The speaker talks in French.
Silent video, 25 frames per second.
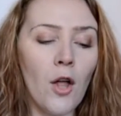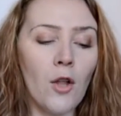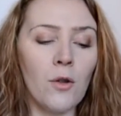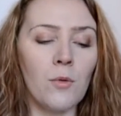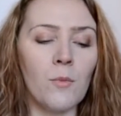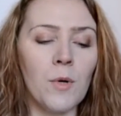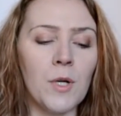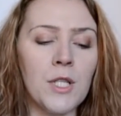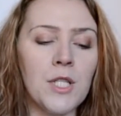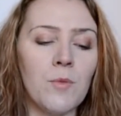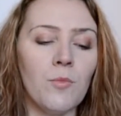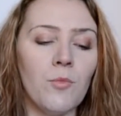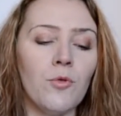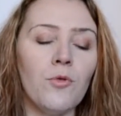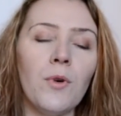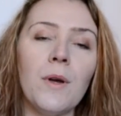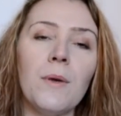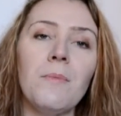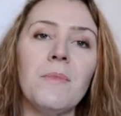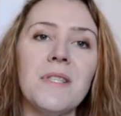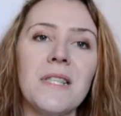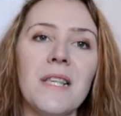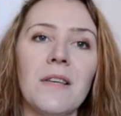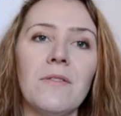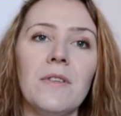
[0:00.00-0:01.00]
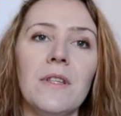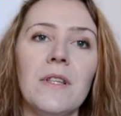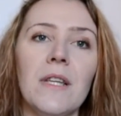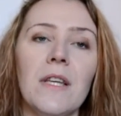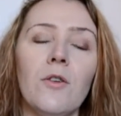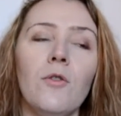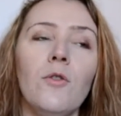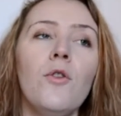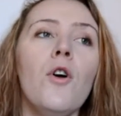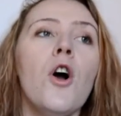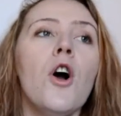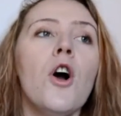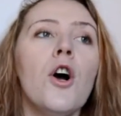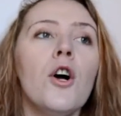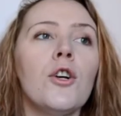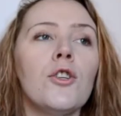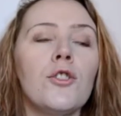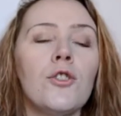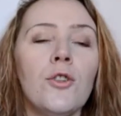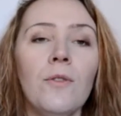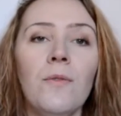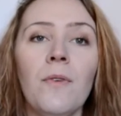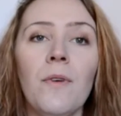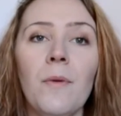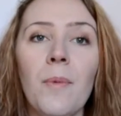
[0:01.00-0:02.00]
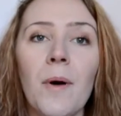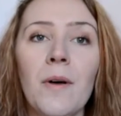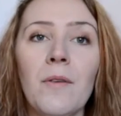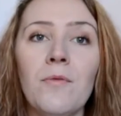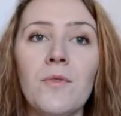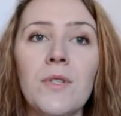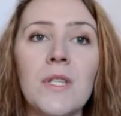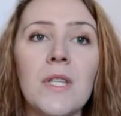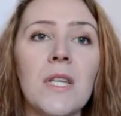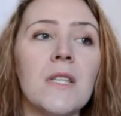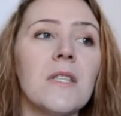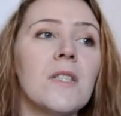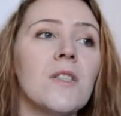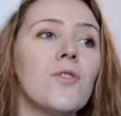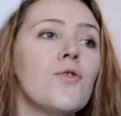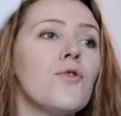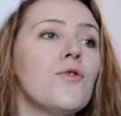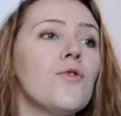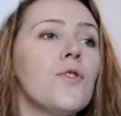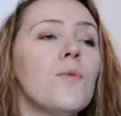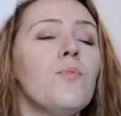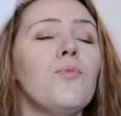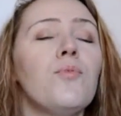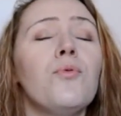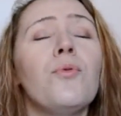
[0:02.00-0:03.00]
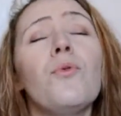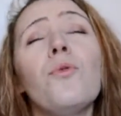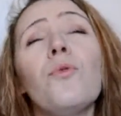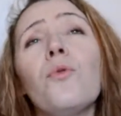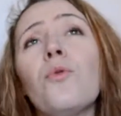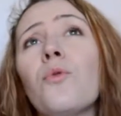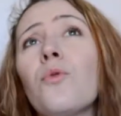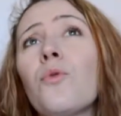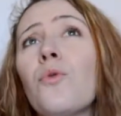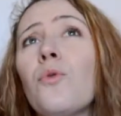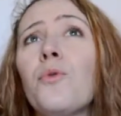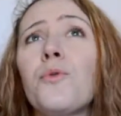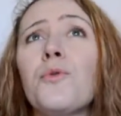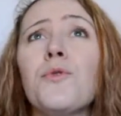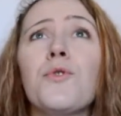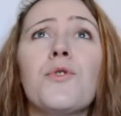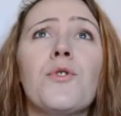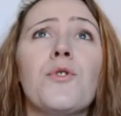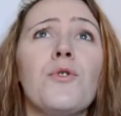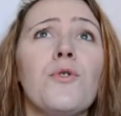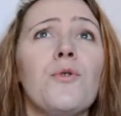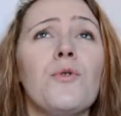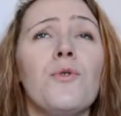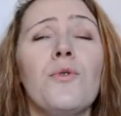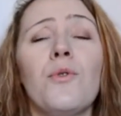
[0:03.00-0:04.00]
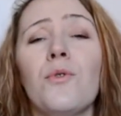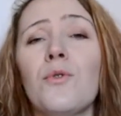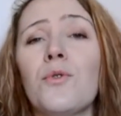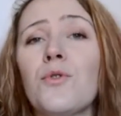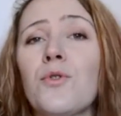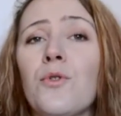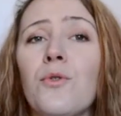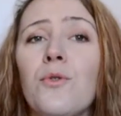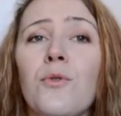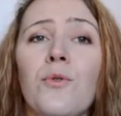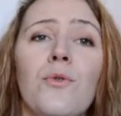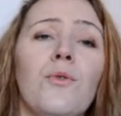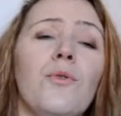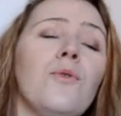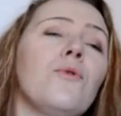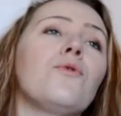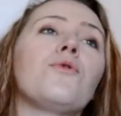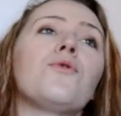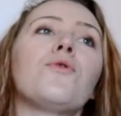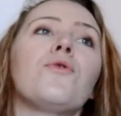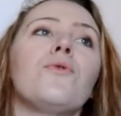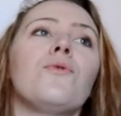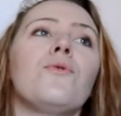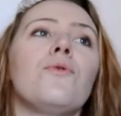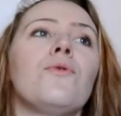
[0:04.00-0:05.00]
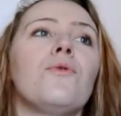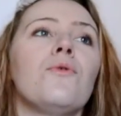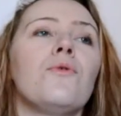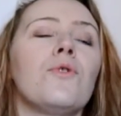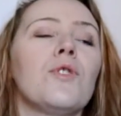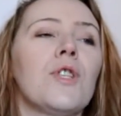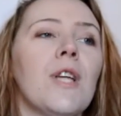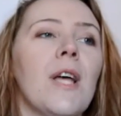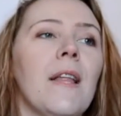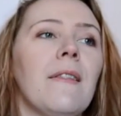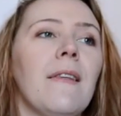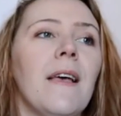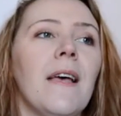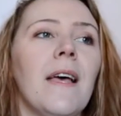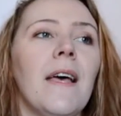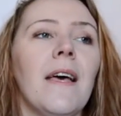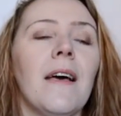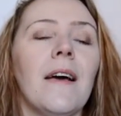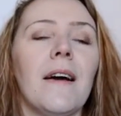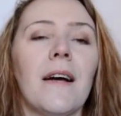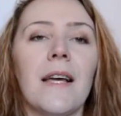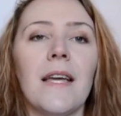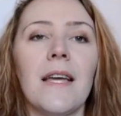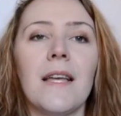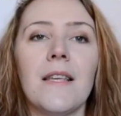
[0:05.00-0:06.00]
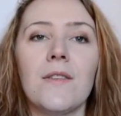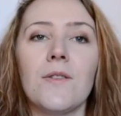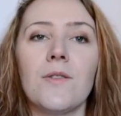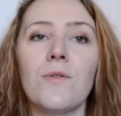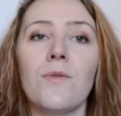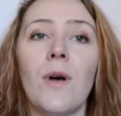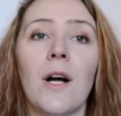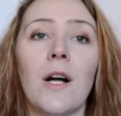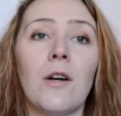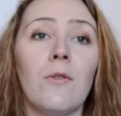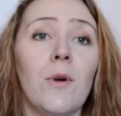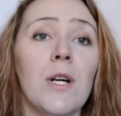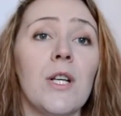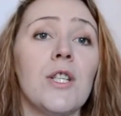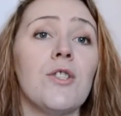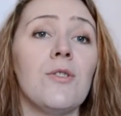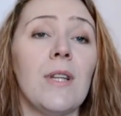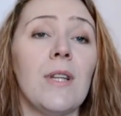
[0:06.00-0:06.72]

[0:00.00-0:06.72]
Donc moi j'ai beaucoup aimé sa vidéo. Je ne vais pas vous dire si je suis pour ou contre ce que, ce que j'adhère et ce à quoi je